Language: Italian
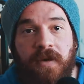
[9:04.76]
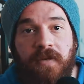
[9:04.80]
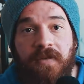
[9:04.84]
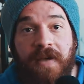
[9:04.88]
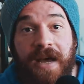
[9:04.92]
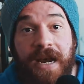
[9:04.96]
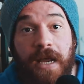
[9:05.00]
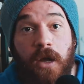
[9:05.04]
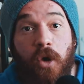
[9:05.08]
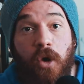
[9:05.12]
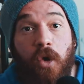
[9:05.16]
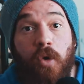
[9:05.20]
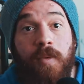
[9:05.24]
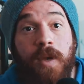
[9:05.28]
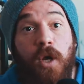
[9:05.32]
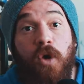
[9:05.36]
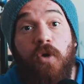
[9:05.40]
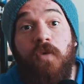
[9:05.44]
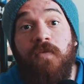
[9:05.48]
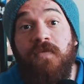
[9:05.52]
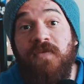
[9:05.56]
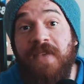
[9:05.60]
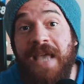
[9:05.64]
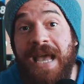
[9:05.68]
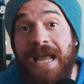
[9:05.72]
fare e come
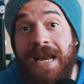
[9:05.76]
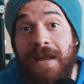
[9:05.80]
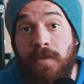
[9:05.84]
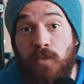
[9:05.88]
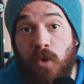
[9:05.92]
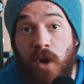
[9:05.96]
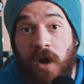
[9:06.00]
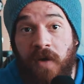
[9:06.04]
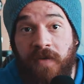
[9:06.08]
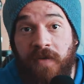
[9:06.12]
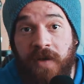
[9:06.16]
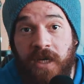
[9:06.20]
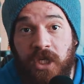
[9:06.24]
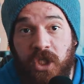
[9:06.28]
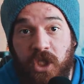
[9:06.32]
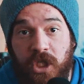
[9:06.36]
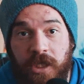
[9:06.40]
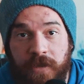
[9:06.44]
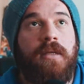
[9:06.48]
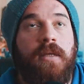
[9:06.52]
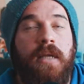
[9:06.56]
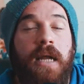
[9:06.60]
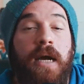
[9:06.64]
conviene muoverci.